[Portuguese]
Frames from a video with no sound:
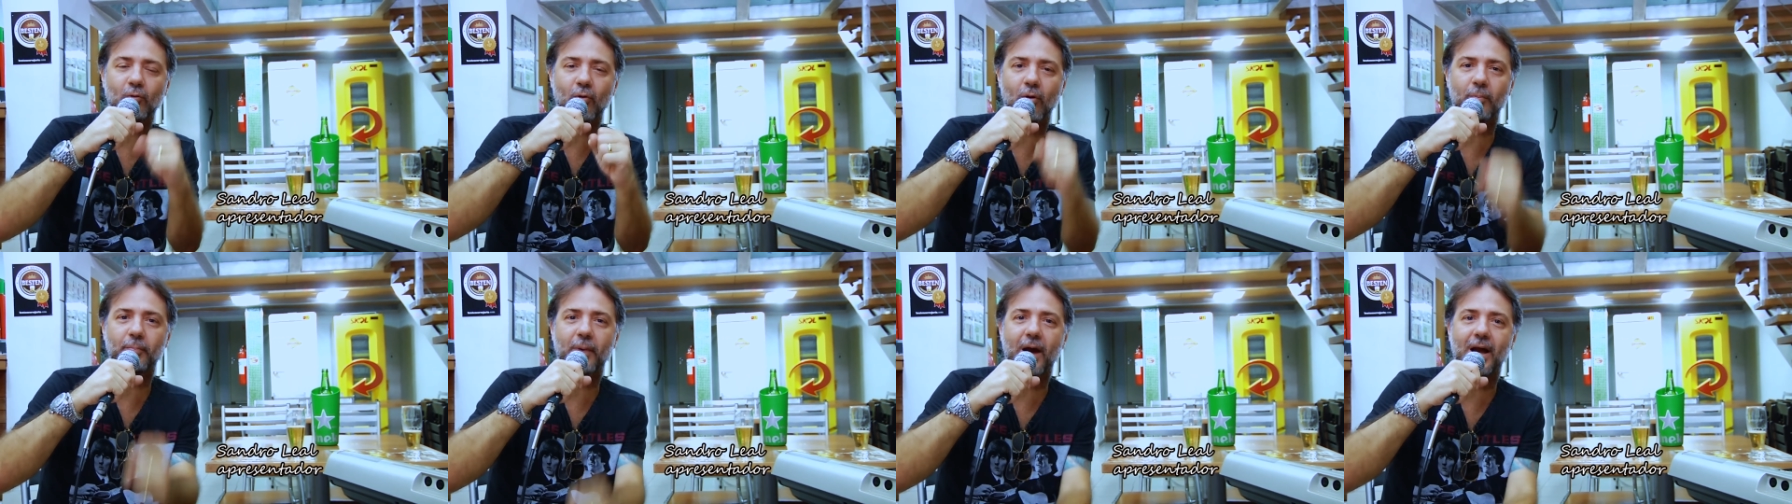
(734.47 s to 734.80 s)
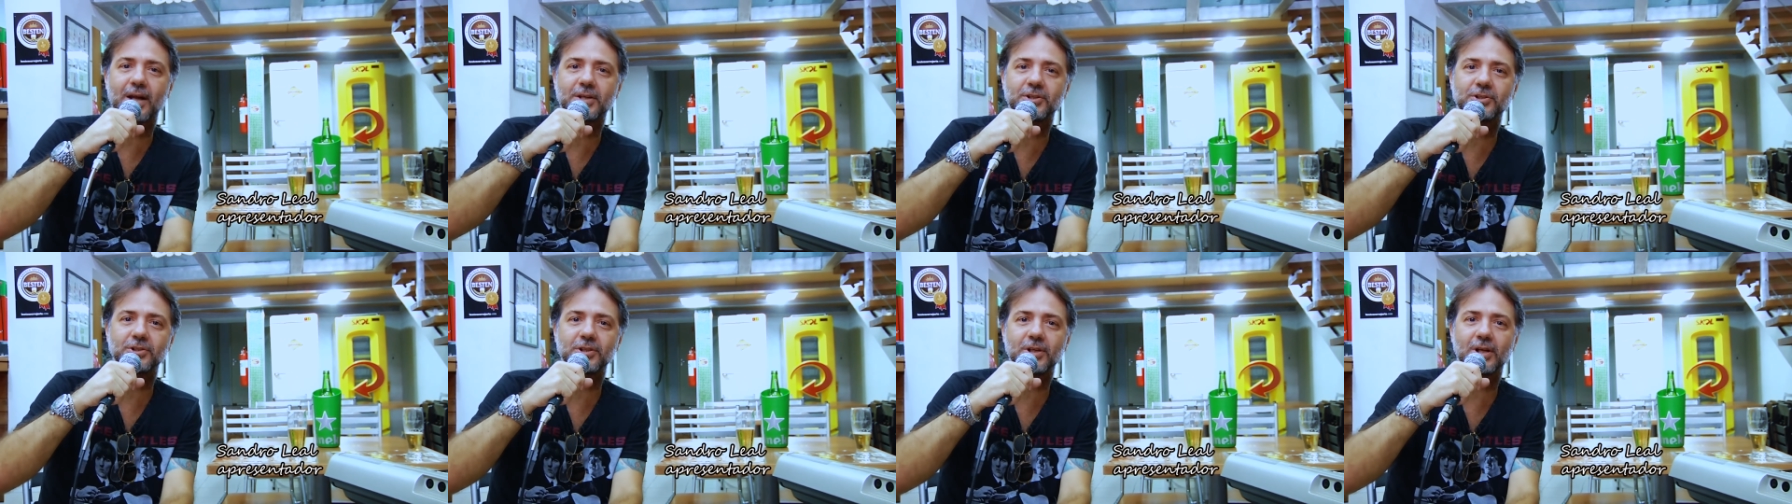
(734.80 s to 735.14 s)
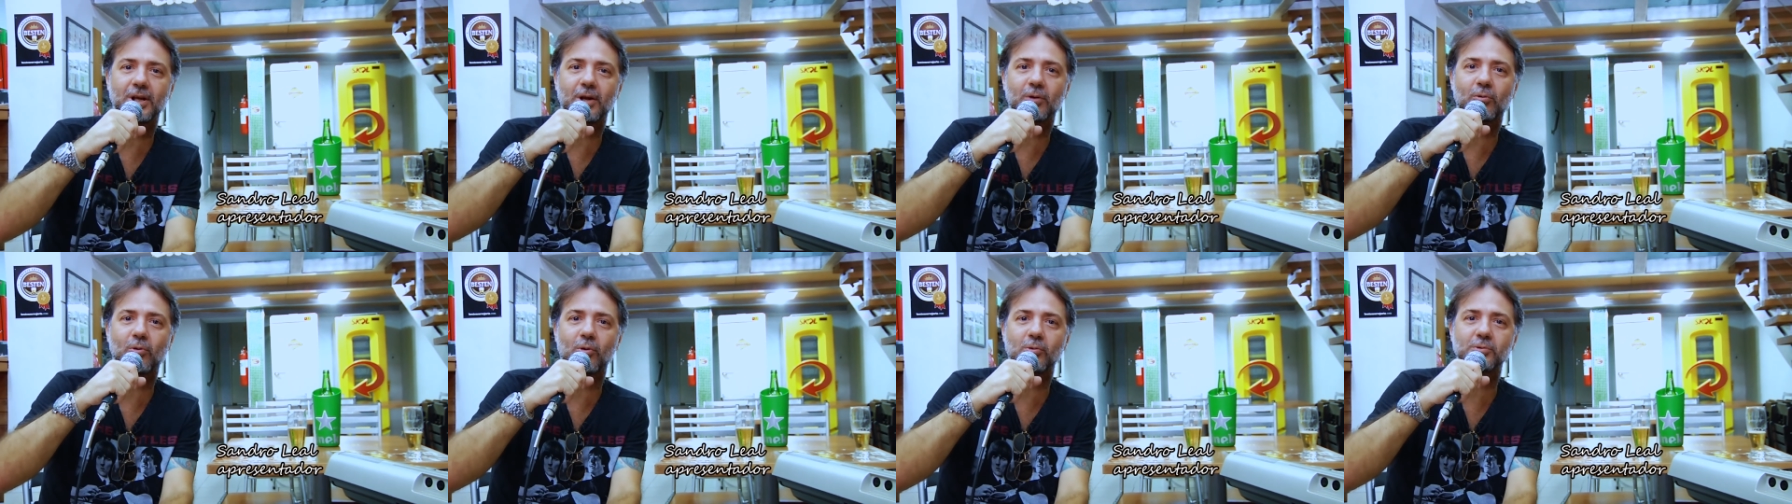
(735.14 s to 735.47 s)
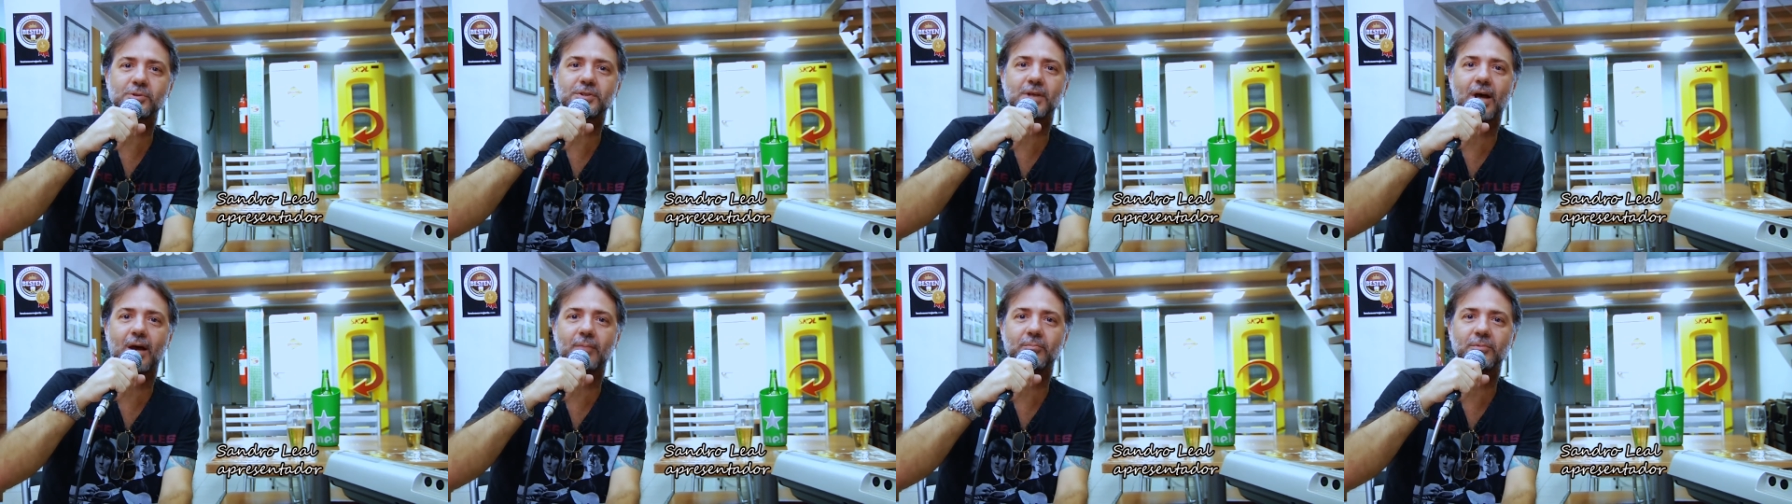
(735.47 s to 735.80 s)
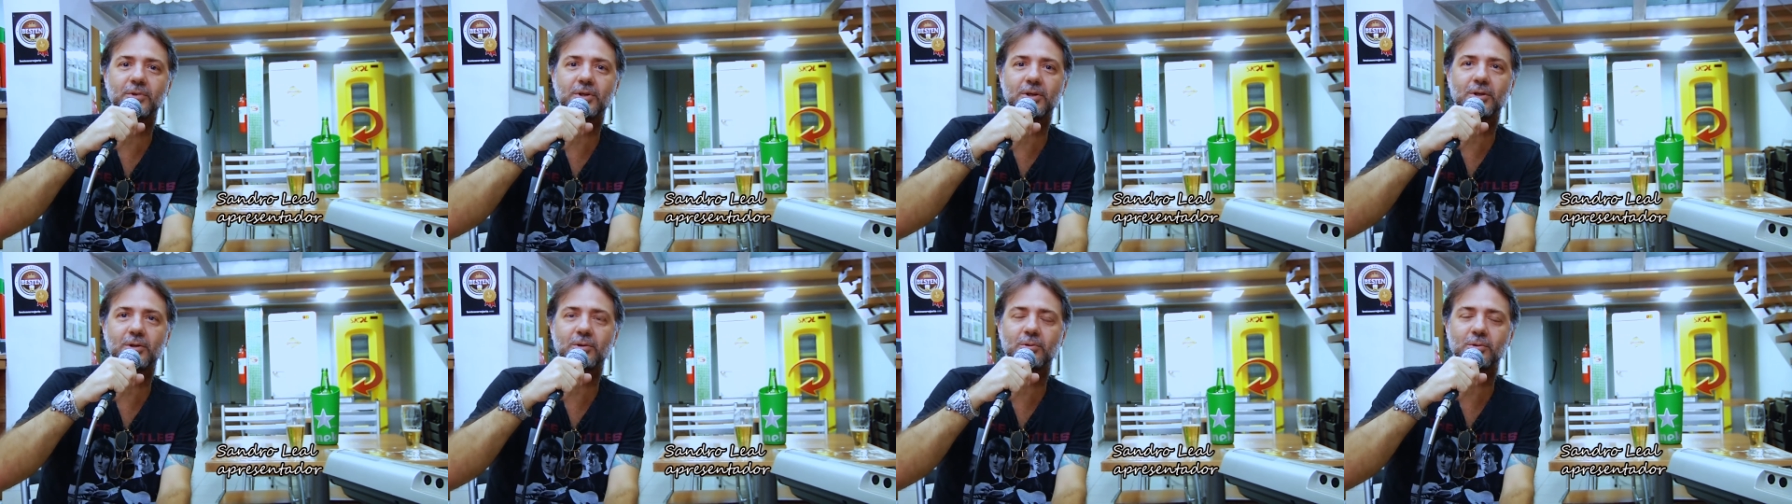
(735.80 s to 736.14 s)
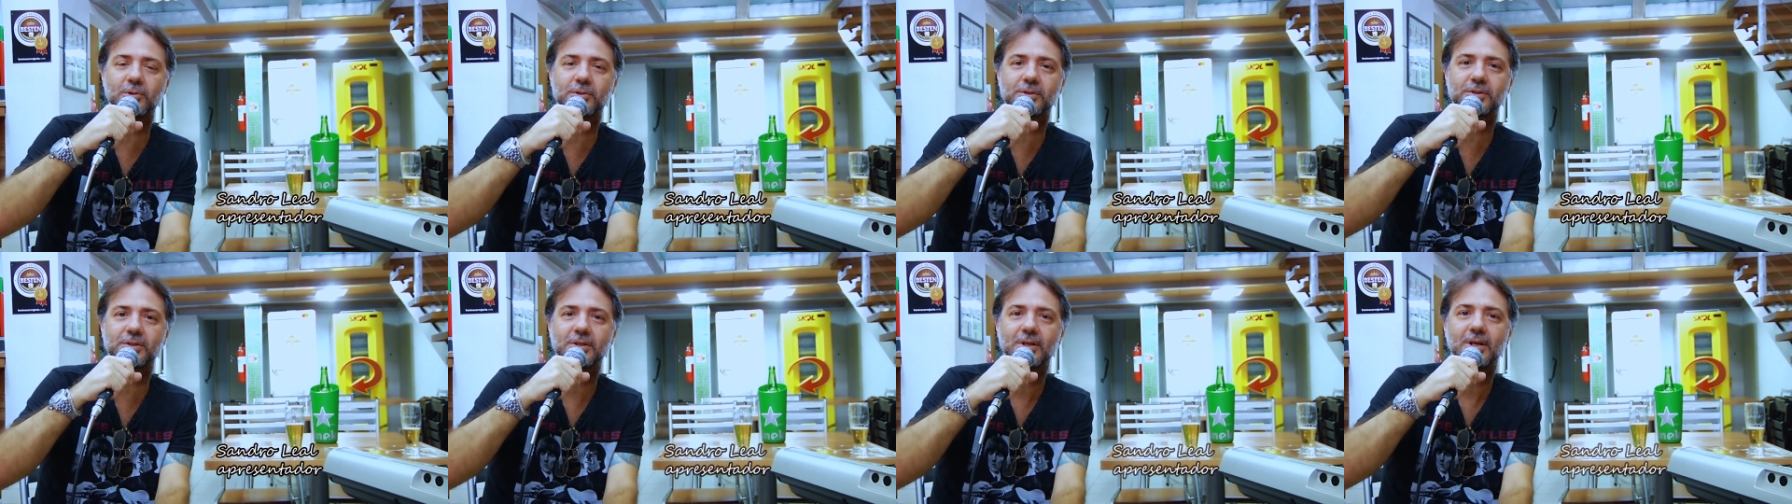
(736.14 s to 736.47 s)
compartilhem com os
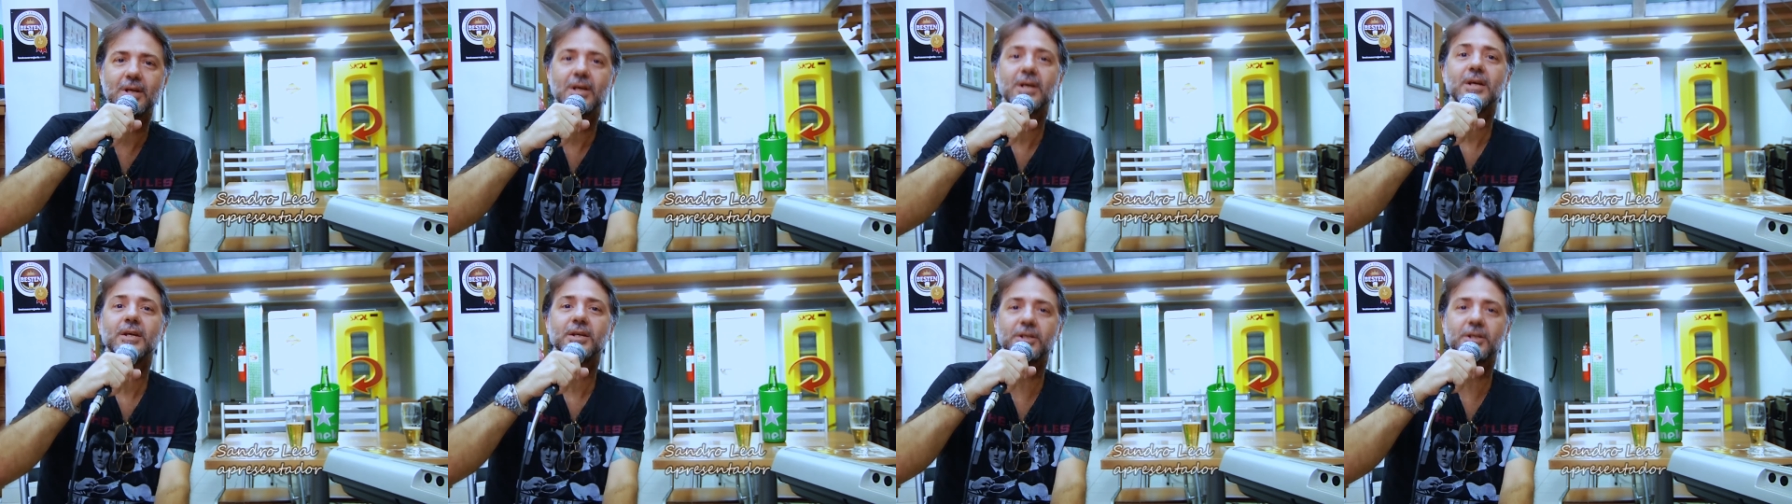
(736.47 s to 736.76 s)
amigos